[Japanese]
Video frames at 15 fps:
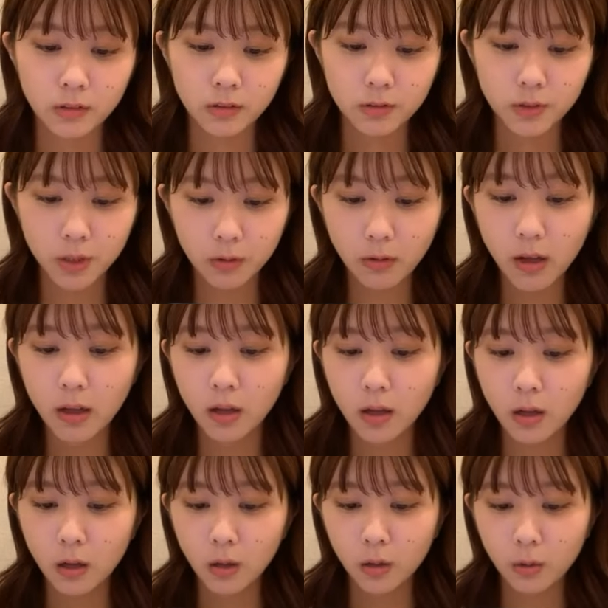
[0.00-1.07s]
それは
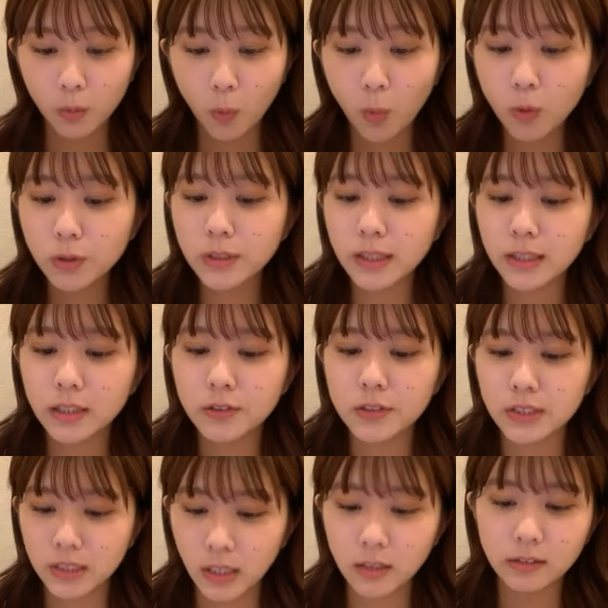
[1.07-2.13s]
コールできる
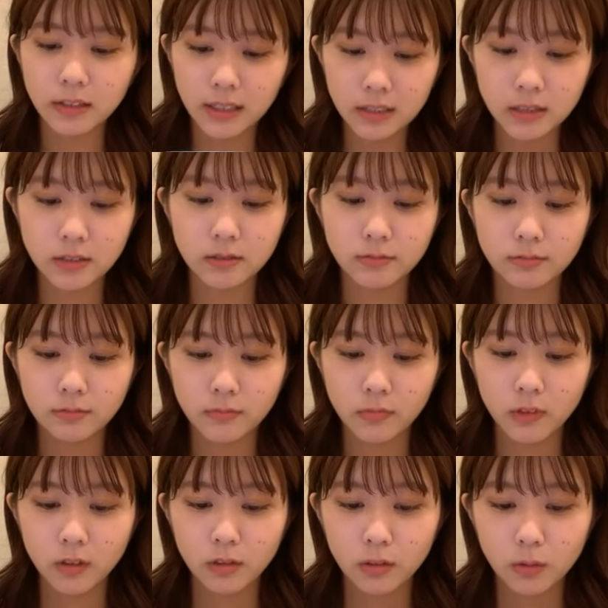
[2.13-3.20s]
時間です
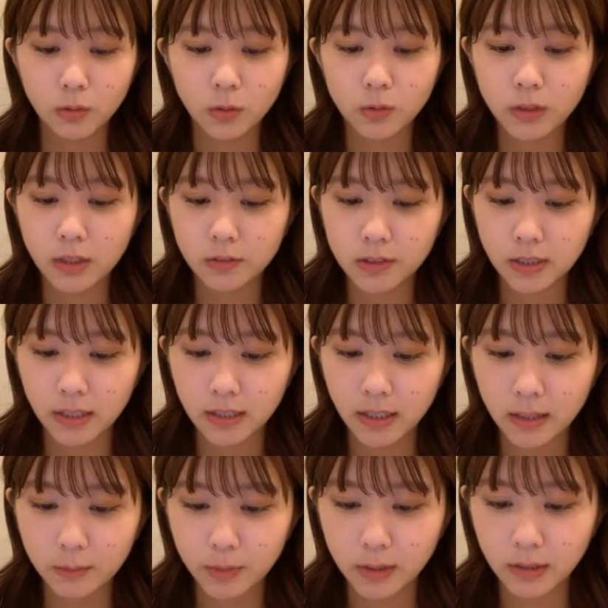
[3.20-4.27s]
コロナのせい
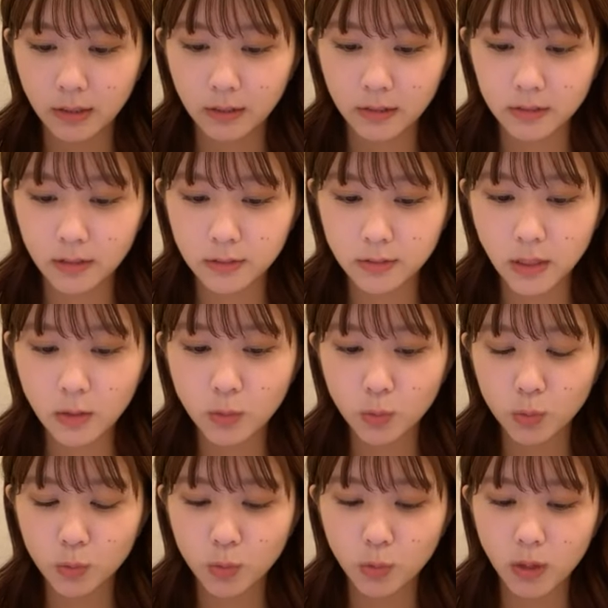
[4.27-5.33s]
でみんながたくさんの
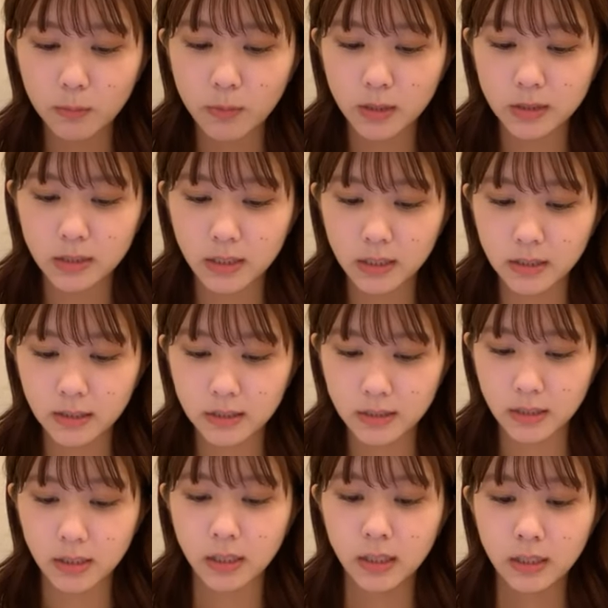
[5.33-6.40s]
ことを我慢してきた
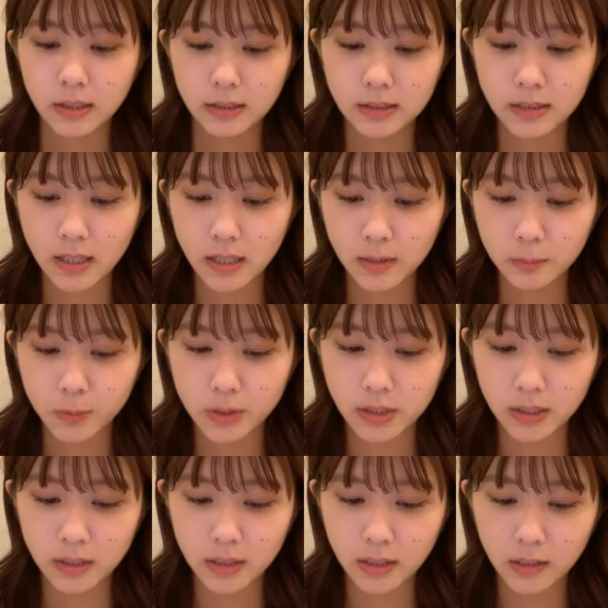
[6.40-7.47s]
し犠牲にもし
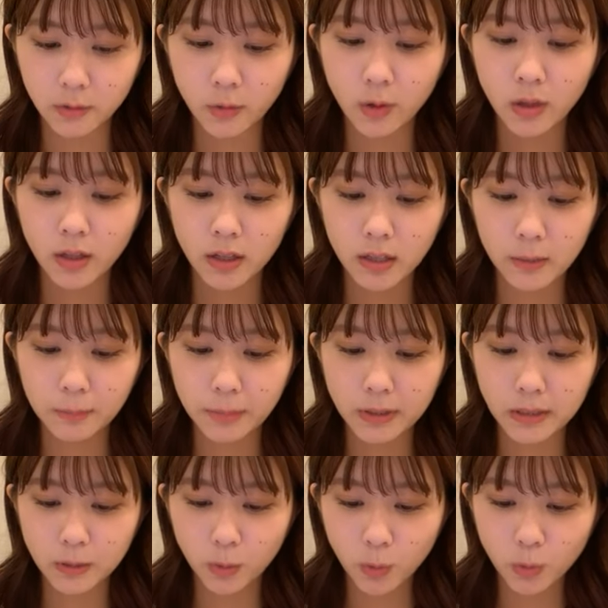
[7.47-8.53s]
てきたけどやっぱ
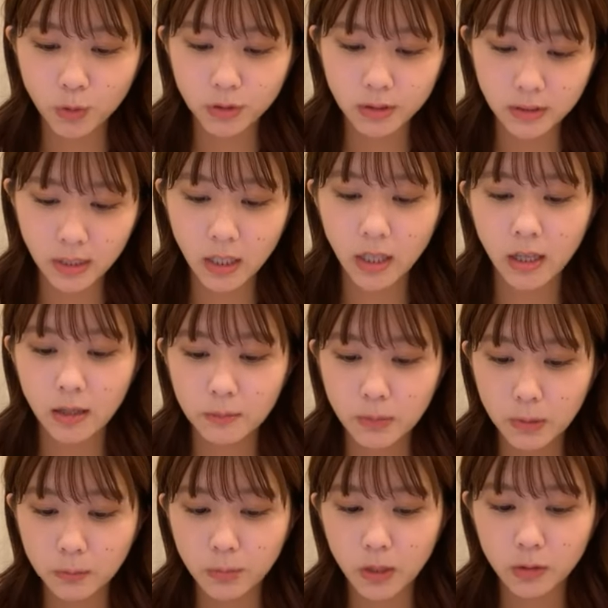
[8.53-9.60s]
りコールって
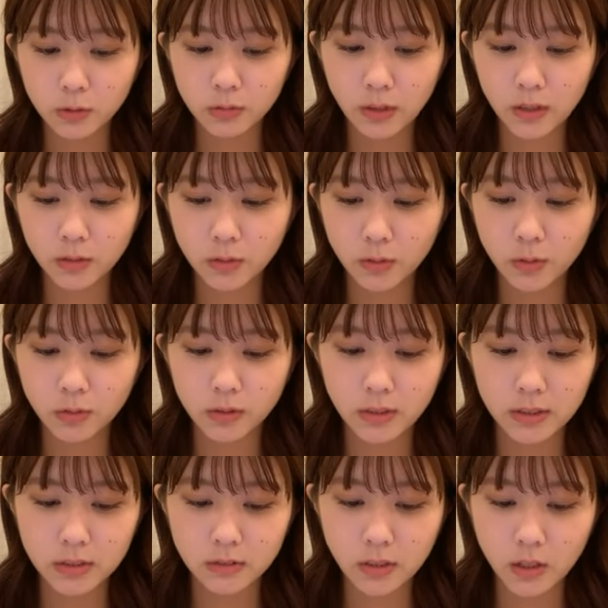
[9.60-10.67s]
メンバーとファンの
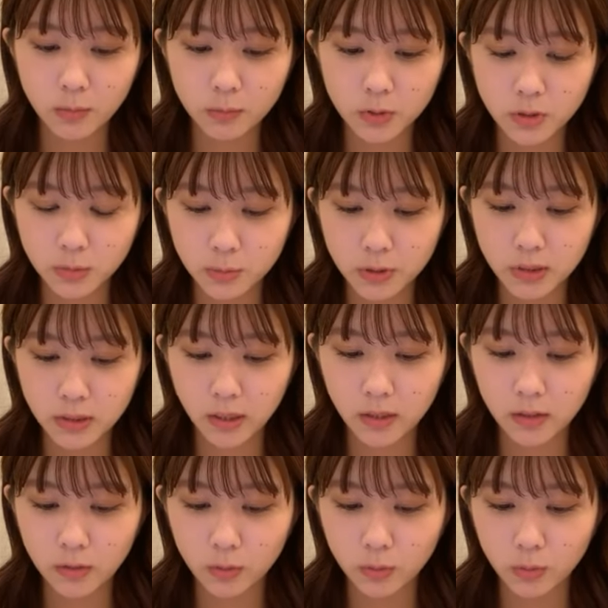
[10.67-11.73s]
絆を結ぶ
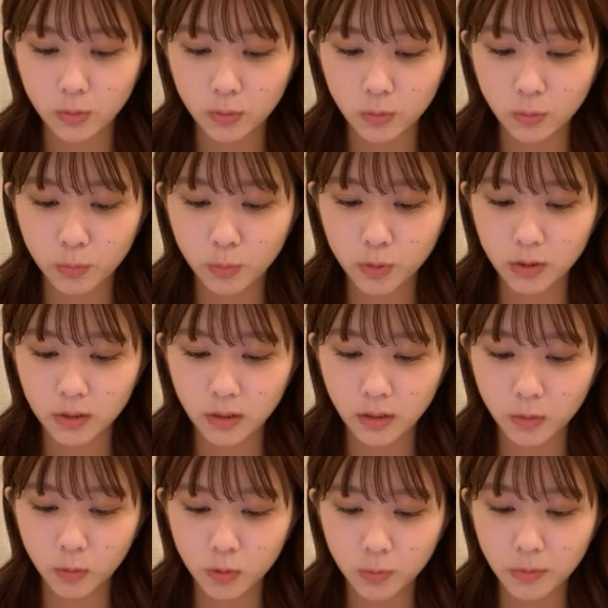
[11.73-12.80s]
力と思った
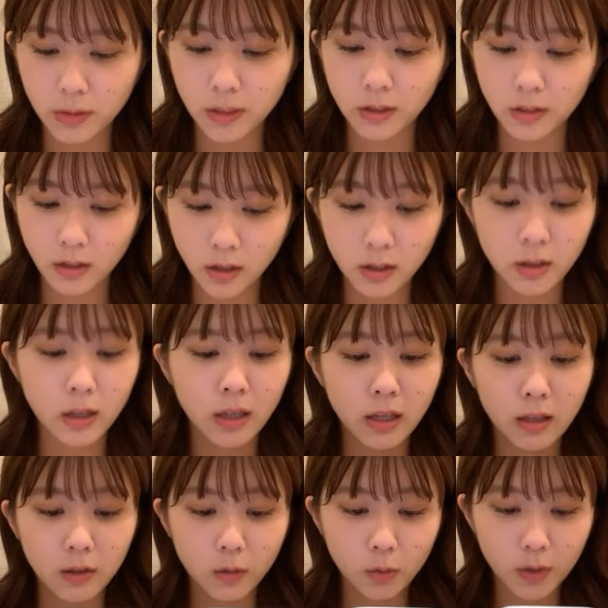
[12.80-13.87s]
言葉だから
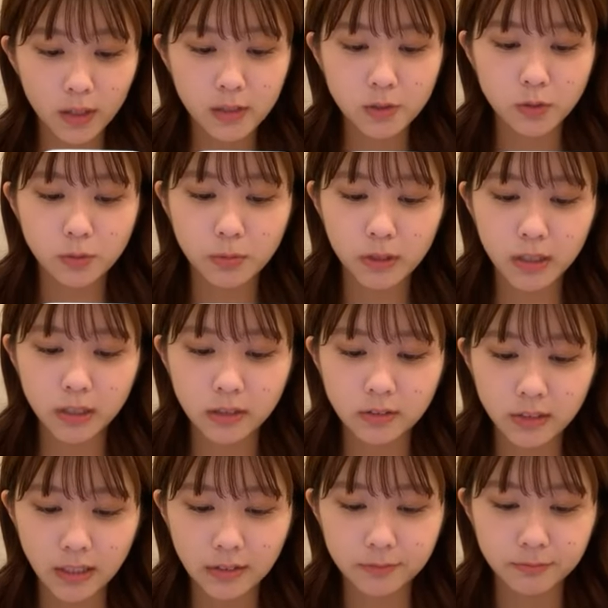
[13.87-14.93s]
これ以上奪われた
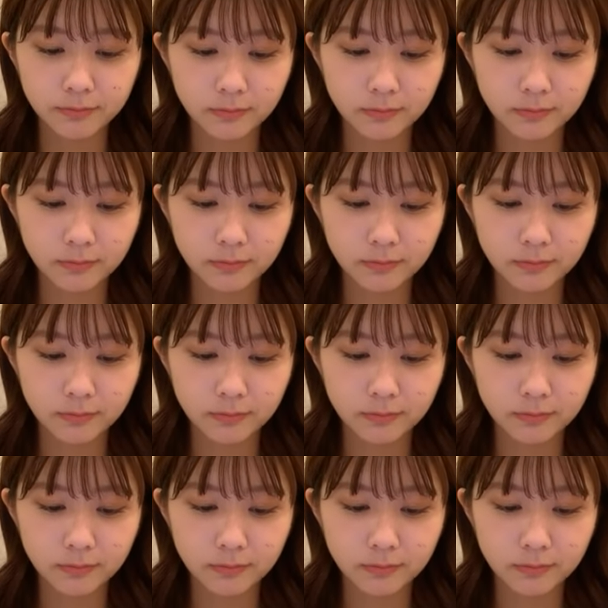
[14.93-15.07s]
くない